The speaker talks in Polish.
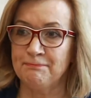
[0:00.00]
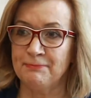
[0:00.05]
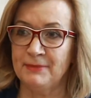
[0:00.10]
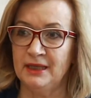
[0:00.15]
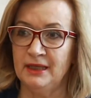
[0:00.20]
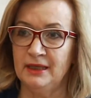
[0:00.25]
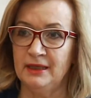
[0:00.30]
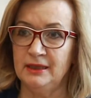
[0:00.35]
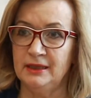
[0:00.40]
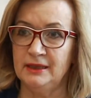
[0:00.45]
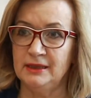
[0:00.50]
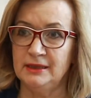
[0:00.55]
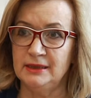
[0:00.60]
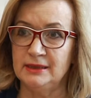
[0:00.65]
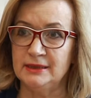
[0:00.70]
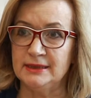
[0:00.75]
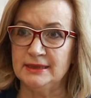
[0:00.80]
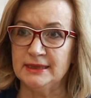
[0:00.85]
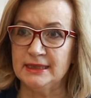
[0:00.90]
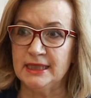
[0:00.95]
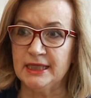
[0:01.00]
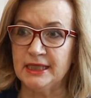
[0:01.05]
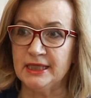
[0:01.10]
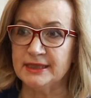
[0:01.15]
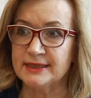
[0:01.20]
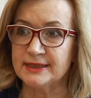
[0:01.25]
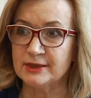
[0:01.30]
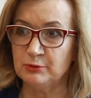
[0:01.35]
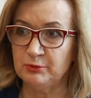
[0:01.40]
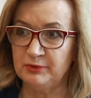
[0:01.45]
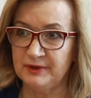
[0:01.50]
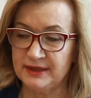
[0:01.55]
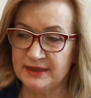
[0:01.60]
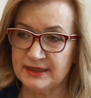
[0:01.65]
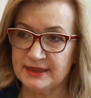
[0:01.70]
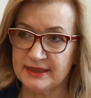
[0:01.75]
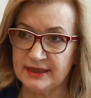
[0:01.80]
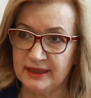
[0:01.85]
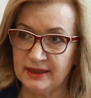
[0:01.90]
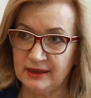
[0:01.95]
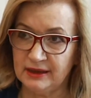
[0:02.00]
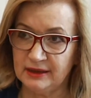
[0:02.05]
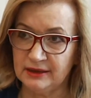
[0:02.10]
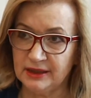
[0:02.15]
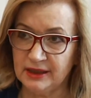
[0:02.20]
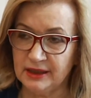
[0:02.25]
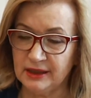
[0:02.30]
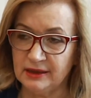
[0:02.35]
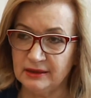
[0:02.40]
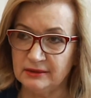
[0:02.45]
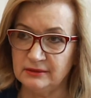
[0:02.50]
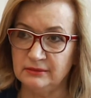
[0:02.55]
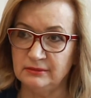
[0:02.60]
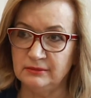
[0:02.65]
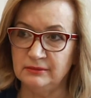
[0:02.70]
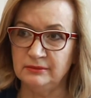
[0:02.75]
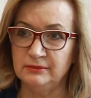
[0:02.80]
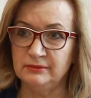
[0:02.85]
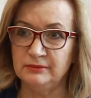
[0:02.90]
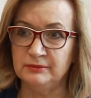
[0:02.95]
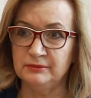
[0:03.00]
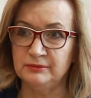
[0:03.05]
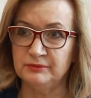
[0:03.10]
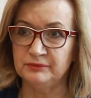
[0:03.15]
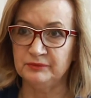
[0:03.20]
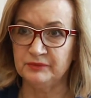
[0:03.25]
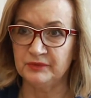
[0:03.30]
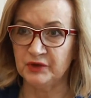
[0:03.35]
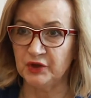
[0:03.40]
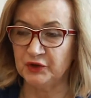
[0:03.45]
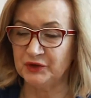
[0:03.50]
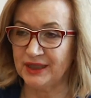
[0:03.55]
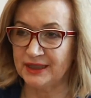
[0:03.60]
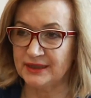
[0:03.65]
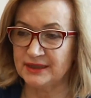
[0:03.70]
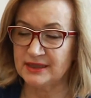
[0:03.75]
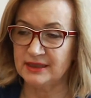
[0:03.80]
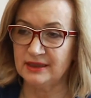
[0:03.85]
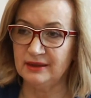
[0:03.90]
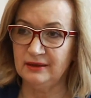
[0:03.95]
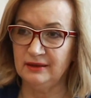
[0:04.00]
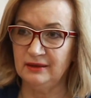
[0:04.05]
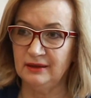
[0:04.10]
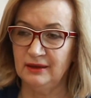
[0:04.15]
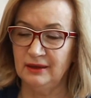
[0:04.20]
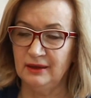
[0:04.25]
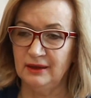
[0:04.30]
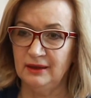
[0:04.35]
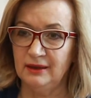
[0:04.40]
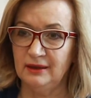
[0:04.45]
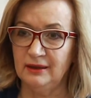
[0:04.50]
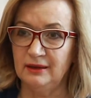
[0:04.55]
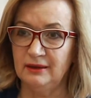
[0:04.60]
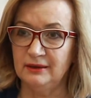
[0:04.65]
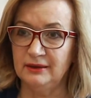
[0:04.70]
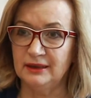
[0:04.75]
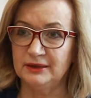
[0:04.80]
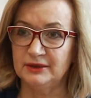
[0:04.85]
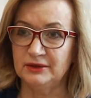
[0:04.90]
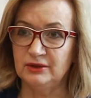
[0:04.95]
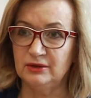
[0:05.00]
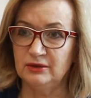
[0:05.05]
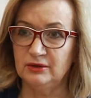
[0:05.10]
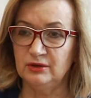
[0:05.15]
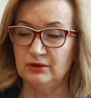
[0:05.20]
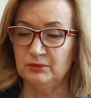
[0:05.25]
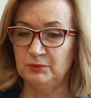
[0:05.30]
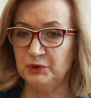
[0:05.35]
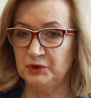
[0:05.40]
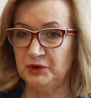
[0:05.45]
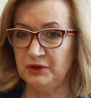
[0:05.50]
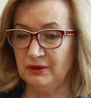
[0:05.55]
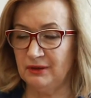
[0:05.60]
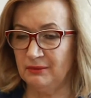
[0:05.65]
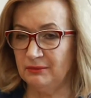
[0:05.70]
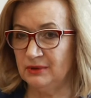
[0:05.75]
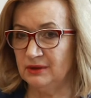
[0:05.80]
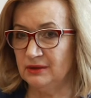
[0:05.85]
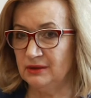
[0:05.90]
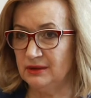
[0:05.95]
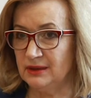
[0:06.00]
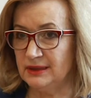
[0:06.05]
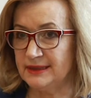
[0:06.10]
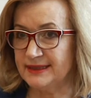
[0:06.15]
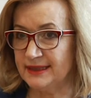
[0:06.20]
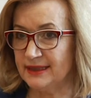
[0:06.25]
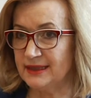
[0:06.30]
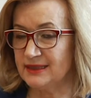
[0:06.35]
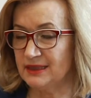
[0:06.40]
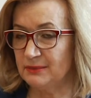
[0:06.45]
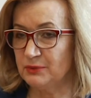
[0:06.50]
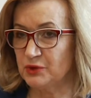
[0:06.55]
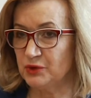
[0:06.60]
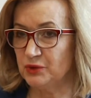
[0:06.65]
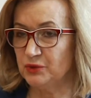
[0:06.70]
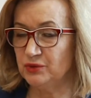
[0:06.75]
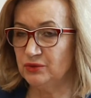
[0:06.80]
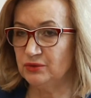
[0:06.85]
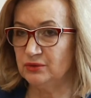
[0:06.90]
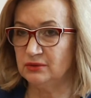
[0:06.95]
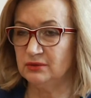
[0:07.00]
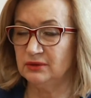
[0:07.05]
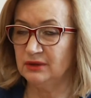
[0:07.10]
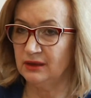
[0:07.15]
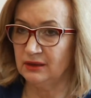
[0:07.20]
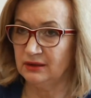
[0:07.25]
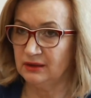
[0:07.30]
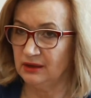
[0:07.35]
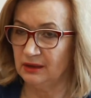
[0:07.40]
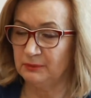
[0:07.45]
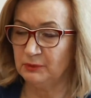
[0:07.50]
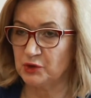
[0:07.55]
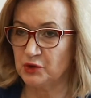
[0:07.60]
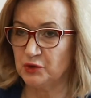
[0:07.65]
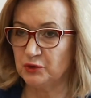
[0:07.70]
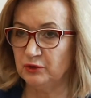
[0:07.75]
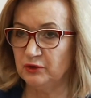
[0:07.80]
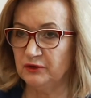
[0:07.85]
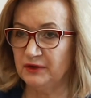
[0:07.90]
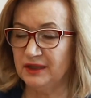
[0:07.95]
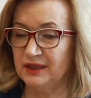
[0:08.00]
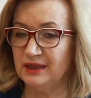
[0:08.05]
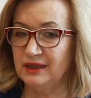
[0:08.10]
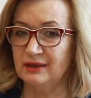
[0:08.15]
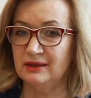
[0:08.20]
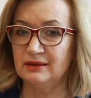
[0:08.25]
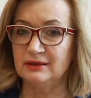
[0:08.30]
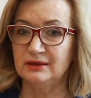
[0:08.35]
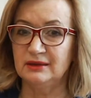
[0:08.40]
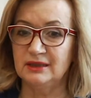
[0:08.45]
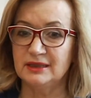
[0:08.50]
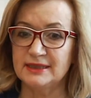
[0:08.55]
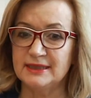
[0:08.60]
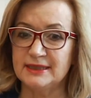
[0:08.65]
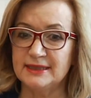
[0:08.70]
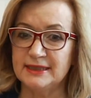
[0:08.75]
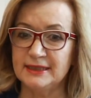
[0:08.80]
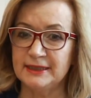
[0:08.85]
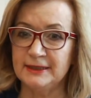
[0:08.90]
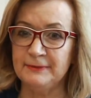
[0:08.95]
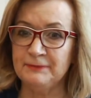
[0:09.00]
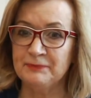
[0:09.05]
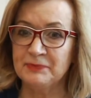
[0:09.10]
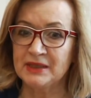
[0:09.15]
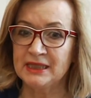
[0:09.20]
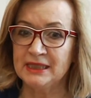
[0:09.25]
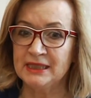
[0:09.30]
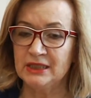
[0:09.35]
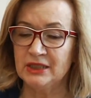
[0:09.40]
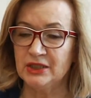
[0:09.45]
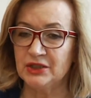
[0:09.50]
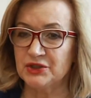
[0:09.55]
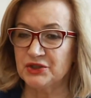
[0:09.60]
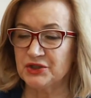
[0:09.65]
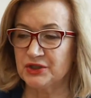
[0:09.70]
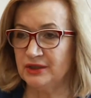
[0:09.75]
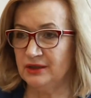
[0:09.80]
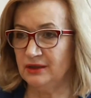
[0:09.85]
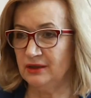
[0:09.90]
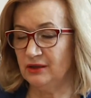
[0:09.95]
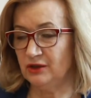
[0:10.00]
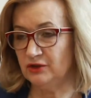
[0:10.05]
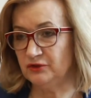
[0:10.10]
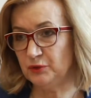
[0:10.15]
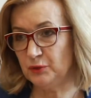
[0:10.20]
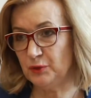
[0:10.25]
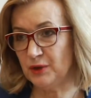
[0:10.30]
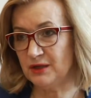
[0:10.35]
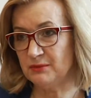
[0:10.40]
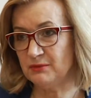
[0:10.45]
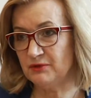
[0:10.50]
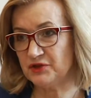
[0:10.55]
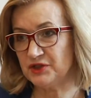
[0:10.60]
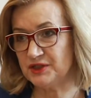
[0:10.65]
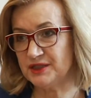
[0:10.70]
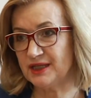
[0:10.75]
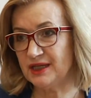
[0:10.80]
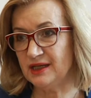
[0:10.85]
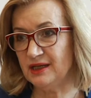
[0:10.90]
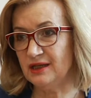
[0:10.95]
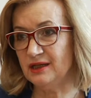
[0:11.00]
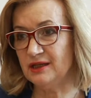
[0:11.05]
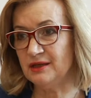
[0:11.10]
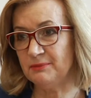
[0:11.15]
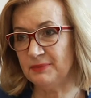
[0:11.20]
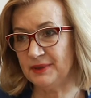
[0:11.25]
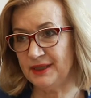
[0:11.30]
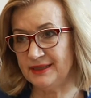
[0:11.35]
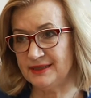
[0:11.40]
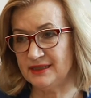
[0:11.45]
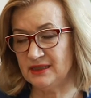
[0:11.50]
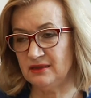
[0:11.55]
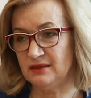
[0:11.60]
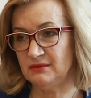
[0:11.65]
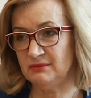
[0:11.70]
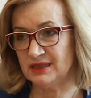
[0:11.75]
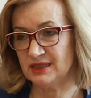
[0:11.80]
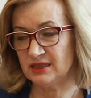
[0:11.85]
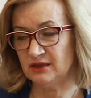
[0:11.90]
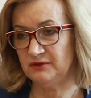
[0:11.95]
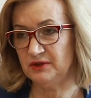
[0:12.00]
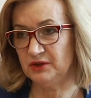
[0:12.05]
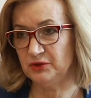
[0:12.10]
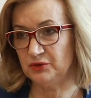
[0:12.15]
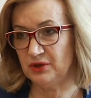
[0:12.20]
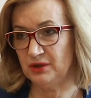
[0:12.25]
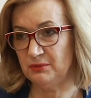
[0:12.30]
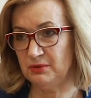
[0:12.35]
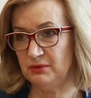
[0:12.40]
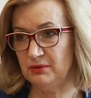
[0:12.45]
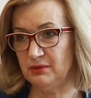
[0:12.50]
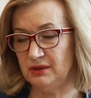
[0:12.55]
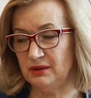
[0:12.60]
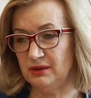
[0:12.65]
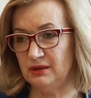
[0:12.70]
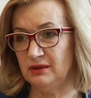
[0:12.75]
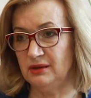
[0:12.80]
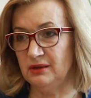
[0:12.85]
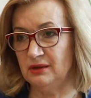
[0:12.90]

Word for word: E, i subwencja i dotacje. E, dlatego podjęłam e, zaraz na początku, na początku kwietnia decyzję, że odwołujemy wszystkie imprezy masowe, które były y,